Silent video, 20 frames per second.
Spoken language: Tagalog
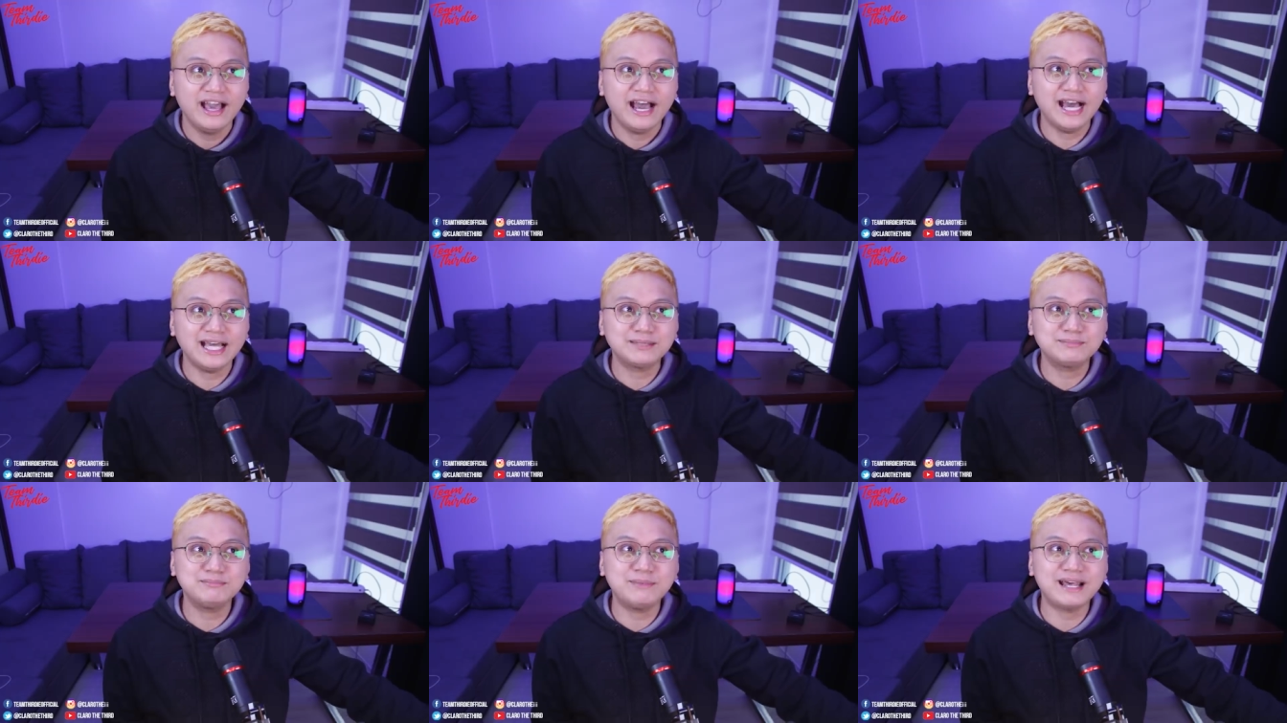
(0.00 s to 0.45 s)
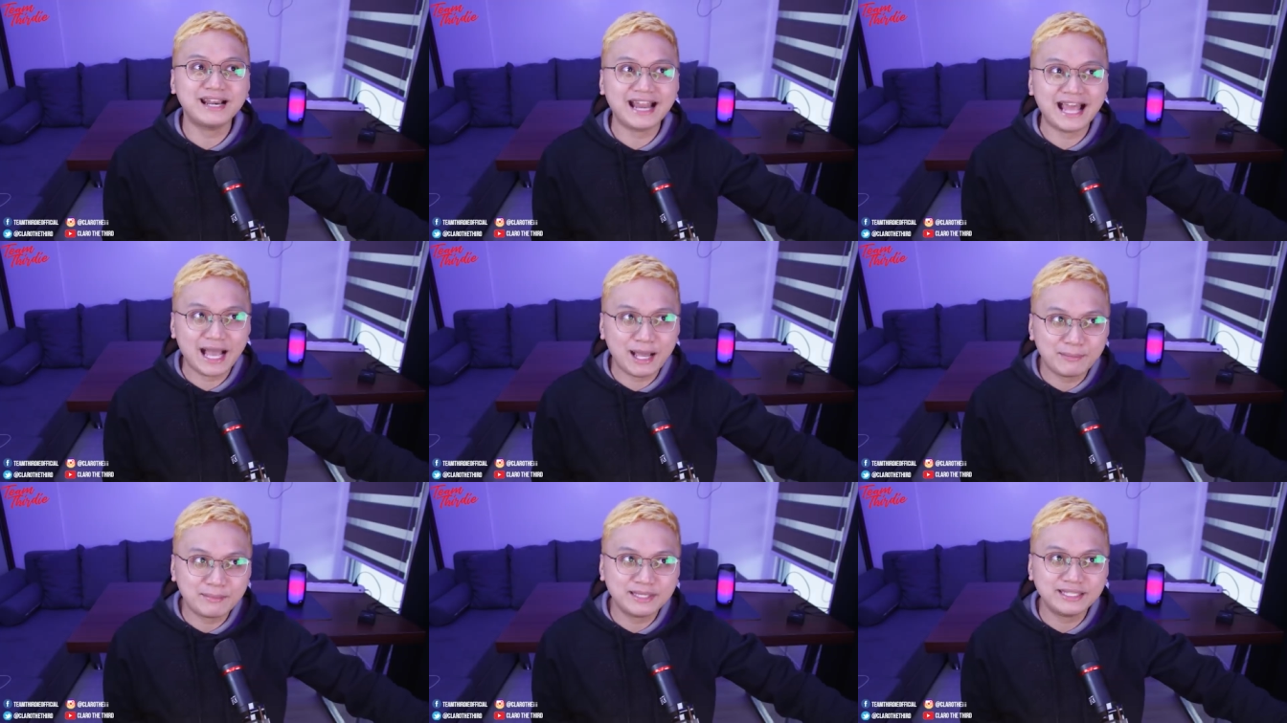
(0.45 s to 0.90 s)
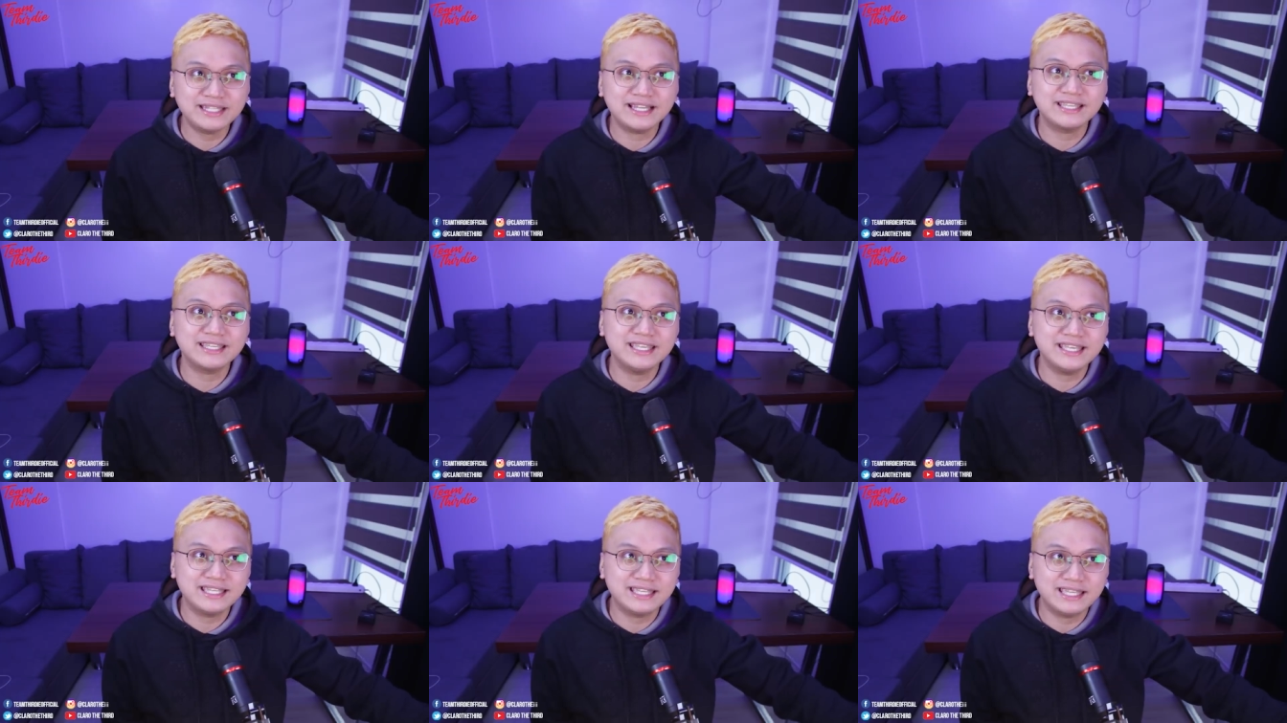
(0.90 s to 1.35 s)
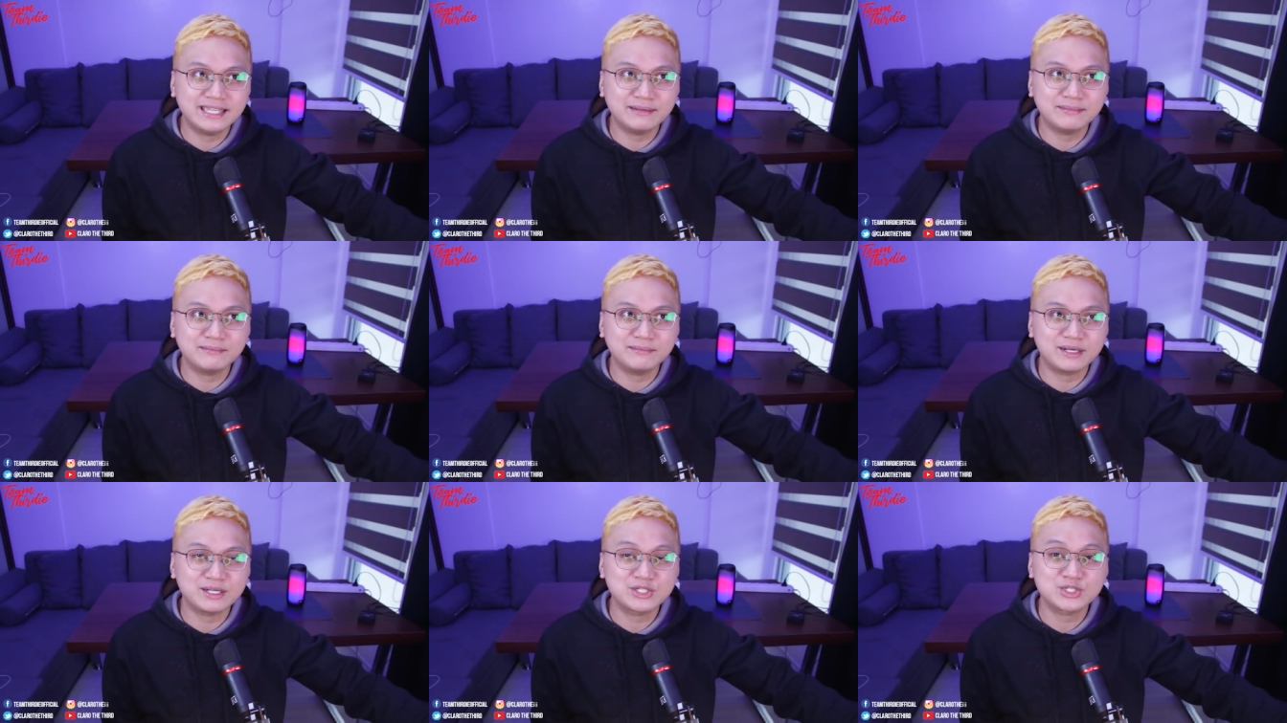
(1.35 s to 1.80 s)
At maraming
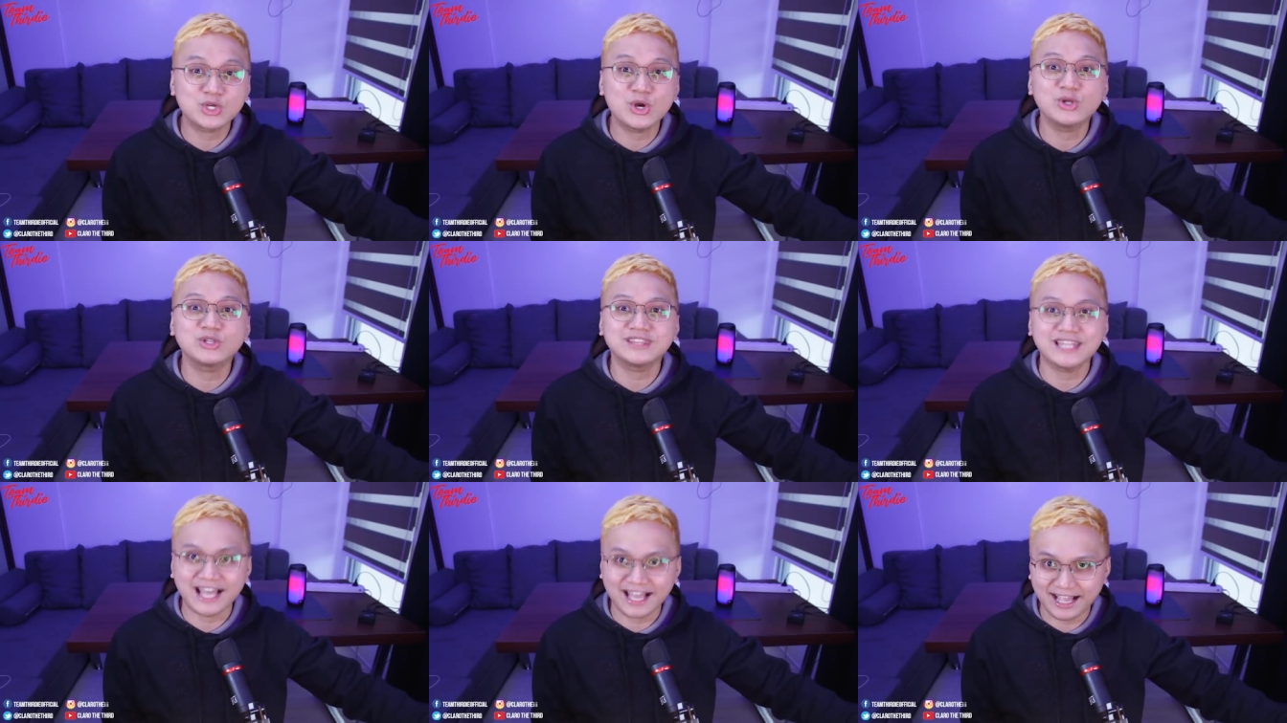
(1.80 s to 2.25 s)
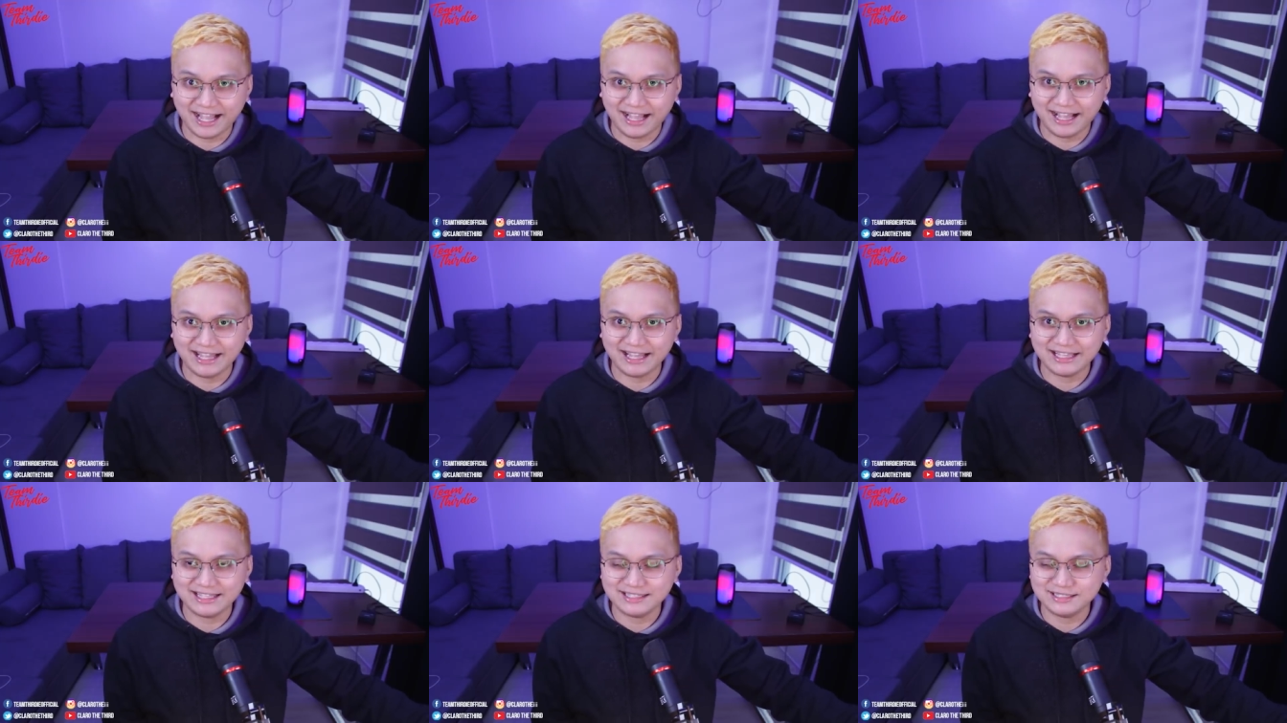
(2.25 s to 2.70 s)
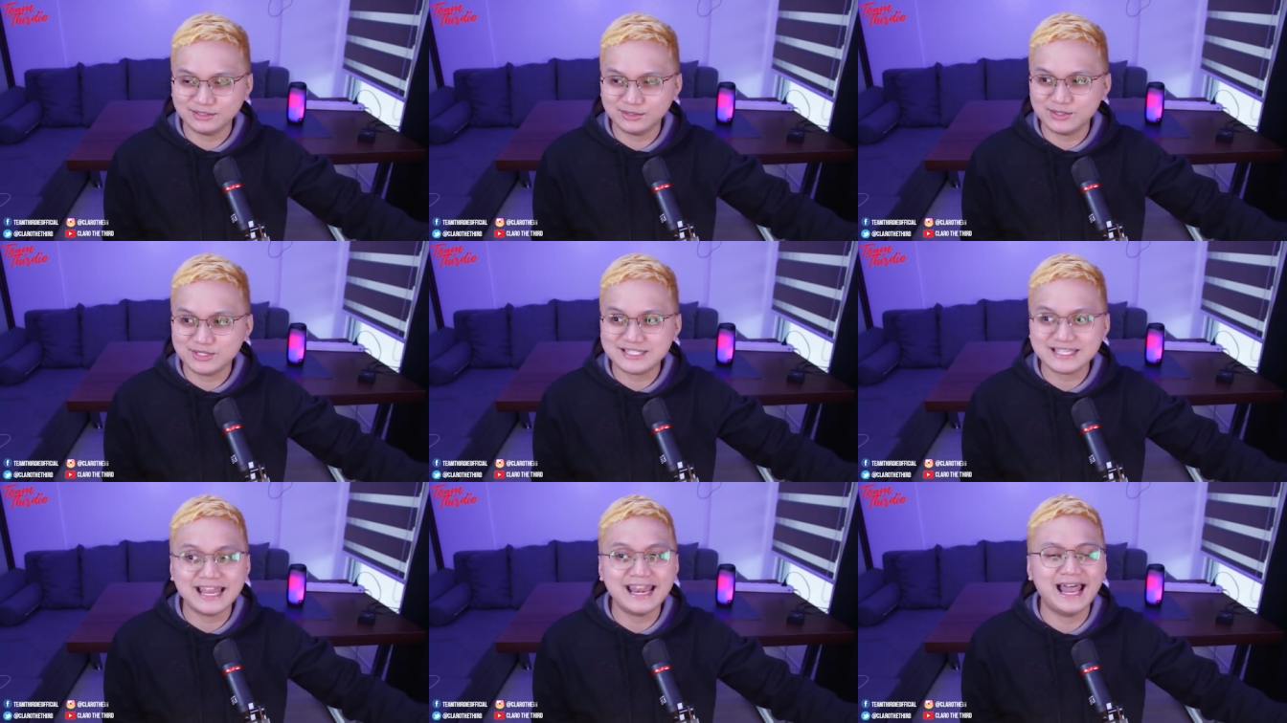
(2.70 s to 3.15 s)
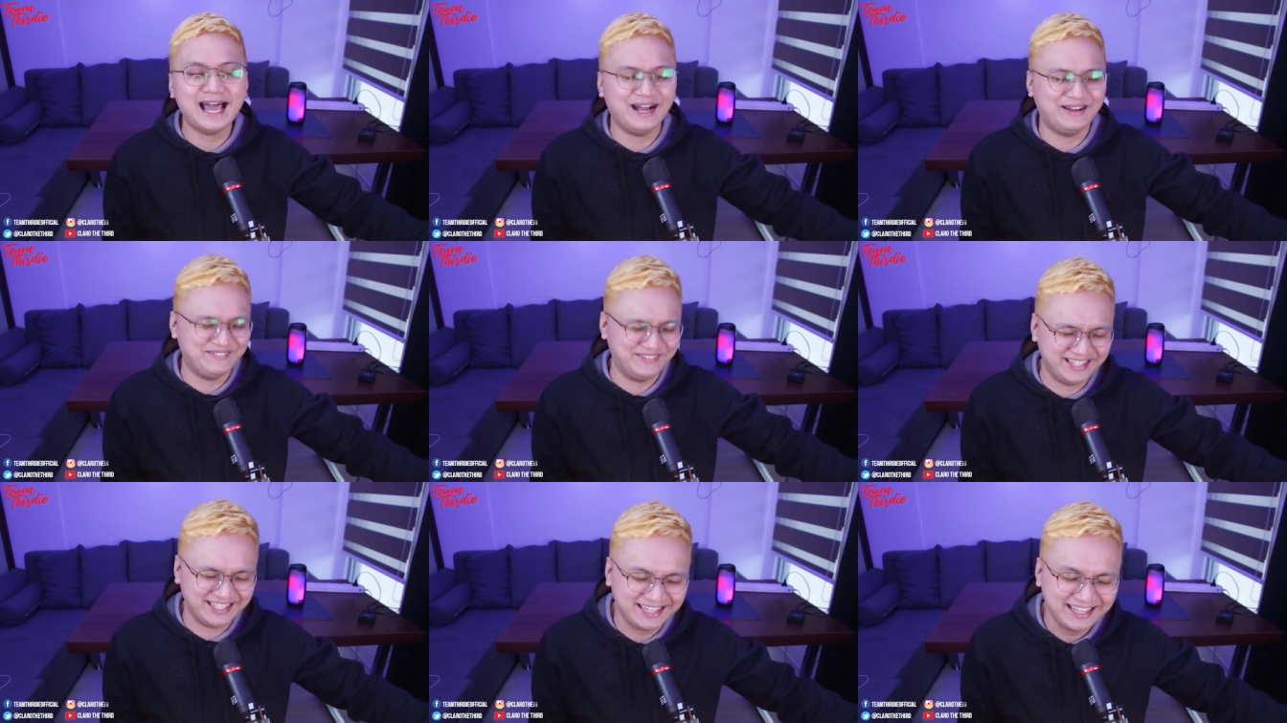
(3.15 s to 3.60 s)
nagiging magsyota dun sa
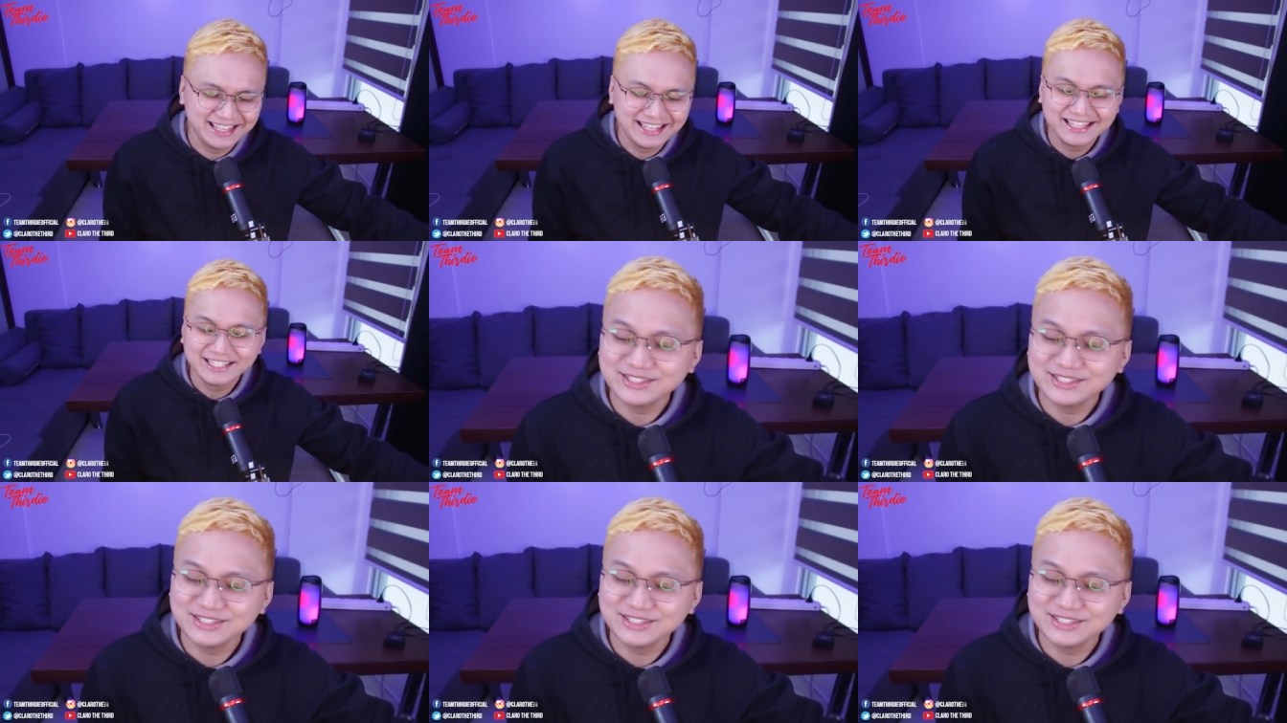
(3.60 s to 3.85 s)
lamay.